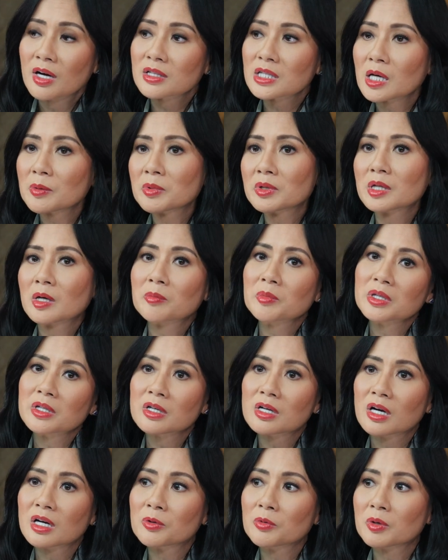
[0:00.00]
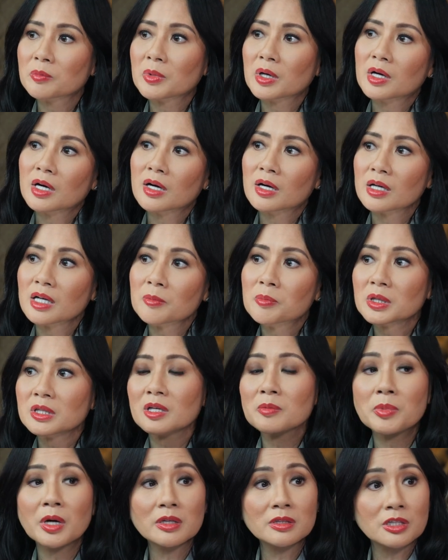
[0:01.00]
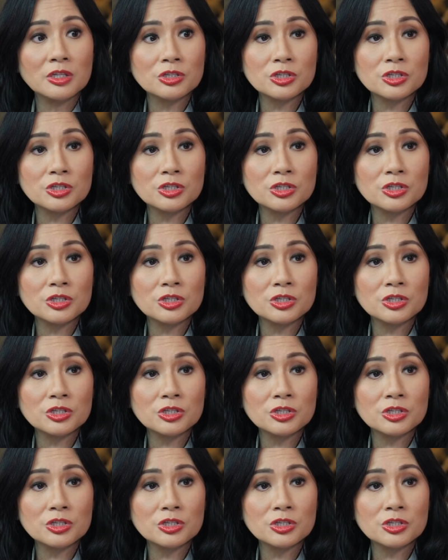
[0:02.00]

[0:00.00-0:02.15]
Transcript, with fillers: namin dami namin nagagawang mga iba't ibang